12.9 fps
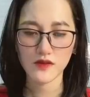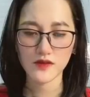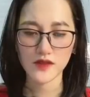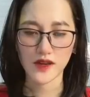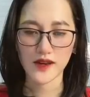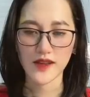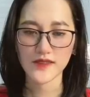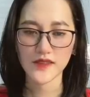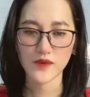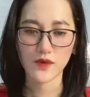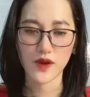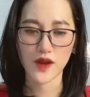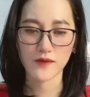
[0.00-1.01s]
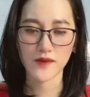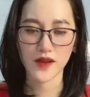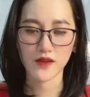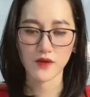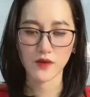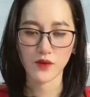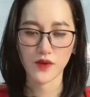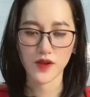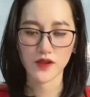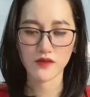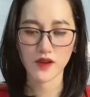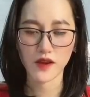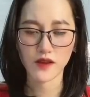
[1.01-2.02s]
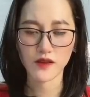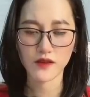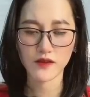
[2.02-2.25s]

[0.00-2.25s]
Chẳng lẽ chị của em lại yếu đuối đến như thế